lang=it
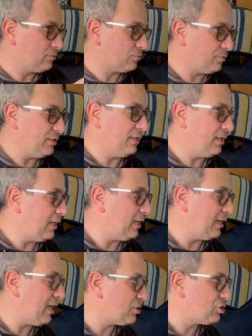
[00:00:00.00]
quindi
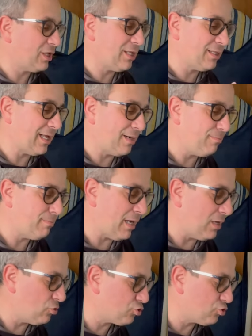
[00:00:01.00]
riesce ad andare bello